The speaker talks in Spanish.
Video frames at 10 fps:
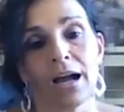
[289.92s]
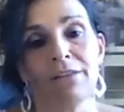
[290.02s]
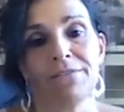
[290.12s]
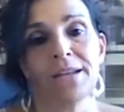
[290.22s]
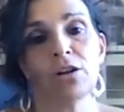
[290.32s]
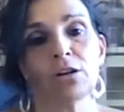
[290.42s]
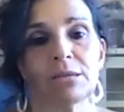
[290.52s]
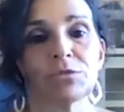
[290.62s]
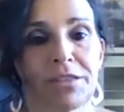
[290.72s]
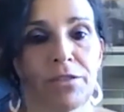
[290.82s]
Al final lo que
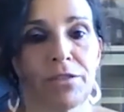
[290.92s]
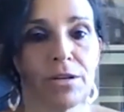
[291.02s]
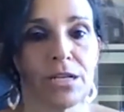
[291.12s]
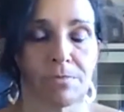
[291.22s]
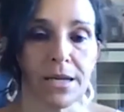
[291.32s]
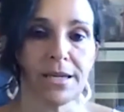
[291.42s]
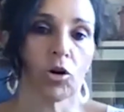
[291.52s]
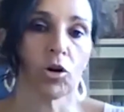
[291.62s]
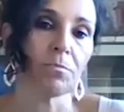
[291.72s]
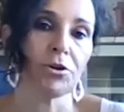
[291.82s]
estamos haciendo en
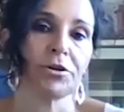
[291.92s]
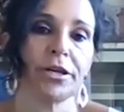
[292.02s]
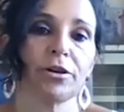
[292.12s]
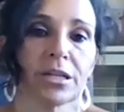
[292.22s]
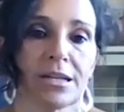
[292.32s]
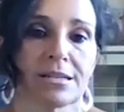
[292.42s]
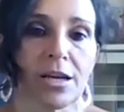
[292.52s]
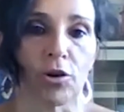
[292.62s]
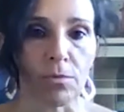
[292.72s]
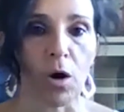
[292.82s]
España como pioneros en
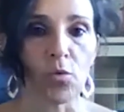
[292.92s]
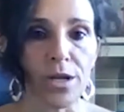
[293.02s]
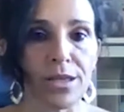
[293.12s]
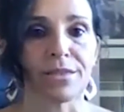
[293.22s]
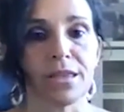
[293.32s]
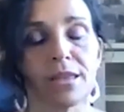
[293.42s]
esa norma UNE